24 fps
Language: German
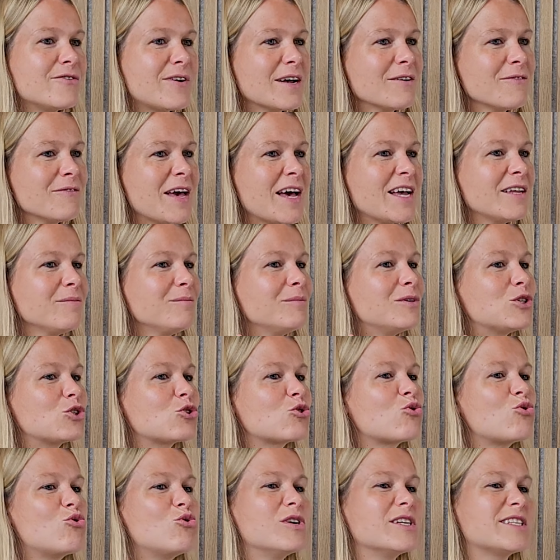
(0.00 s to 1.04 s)
Fangen wir an
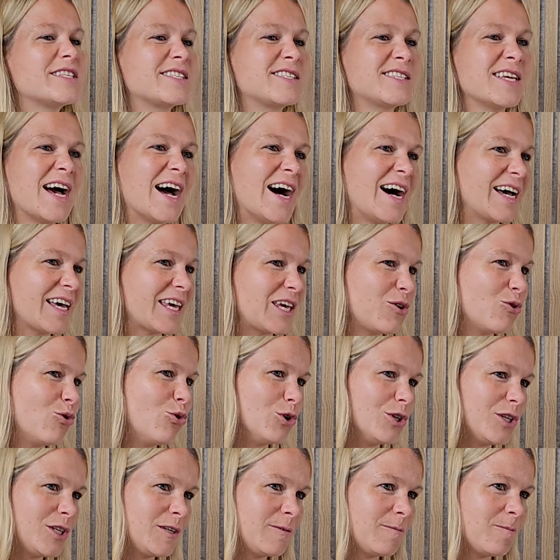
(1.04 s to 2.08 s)
mit kurzhaarigen
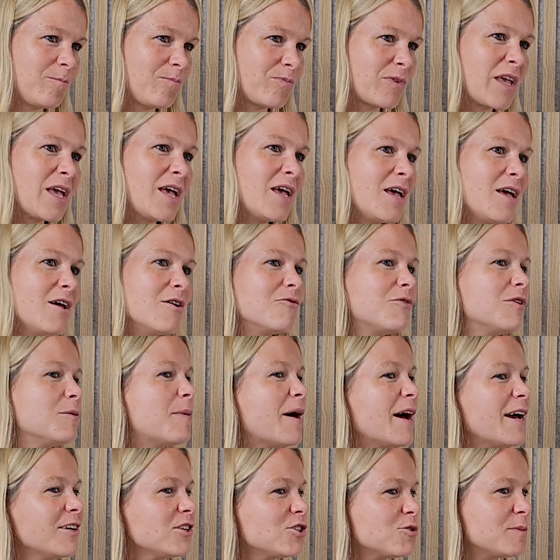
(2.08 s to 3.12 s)
Hunden, wie
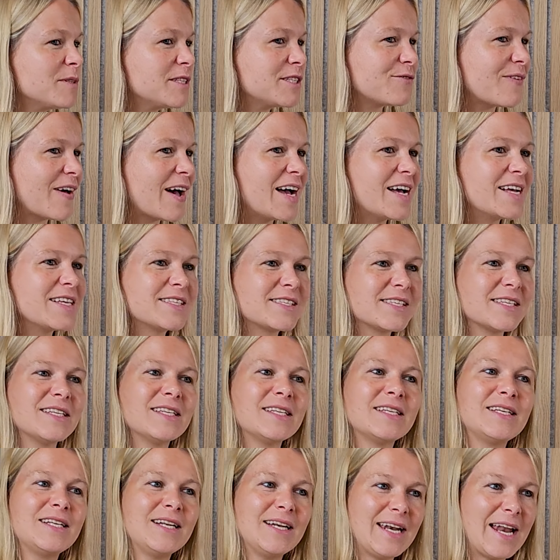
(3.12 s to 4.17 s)

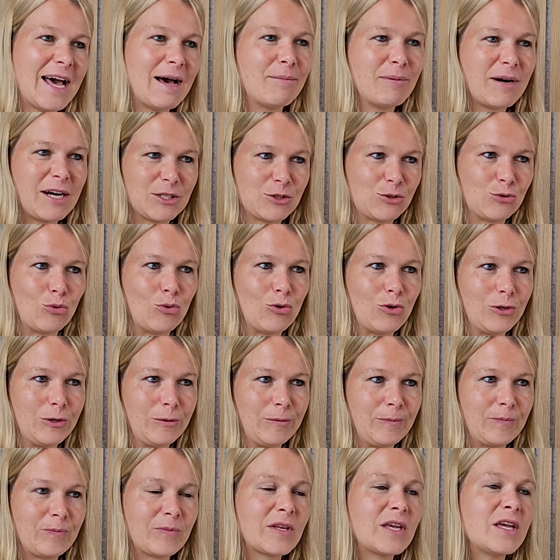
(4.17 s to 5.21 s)
beispielsweise Labrador.